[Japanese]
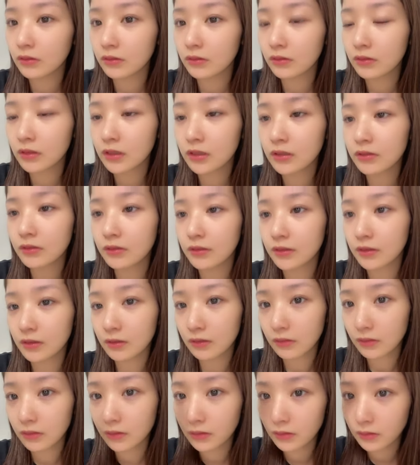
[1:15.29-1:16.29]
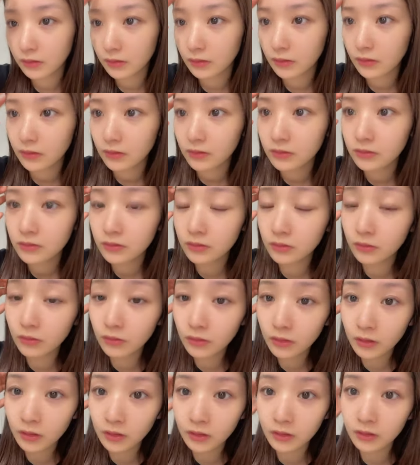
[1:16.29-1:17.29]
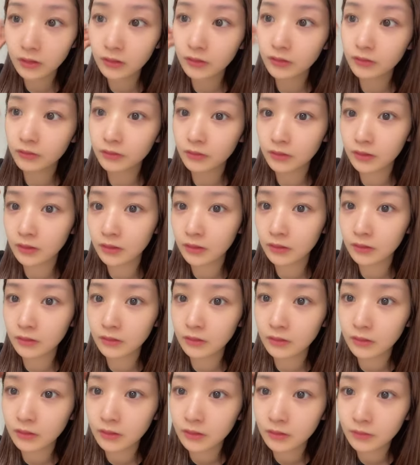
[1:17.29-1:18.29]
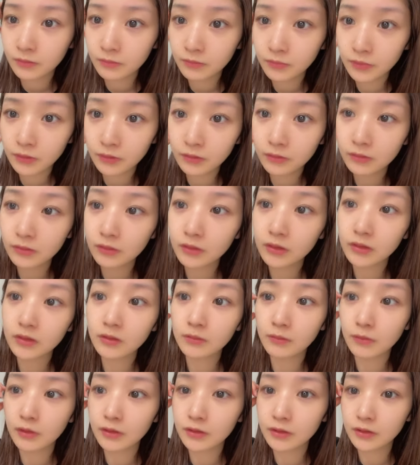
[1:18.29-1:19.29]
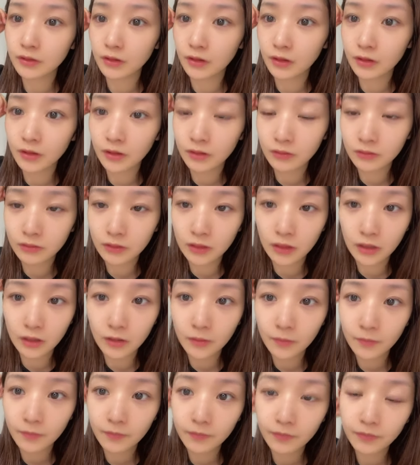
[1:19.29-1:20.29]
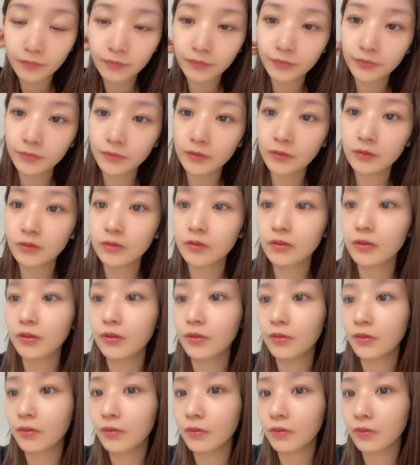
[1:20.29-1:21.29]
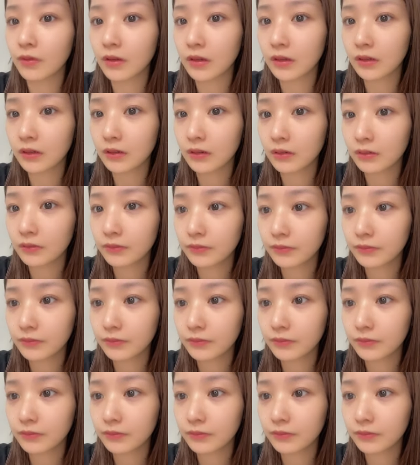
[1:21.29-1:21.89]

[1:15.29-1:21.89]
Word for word: 22?21 だっけすごい早いよねびっくりしました早くて卒業公演が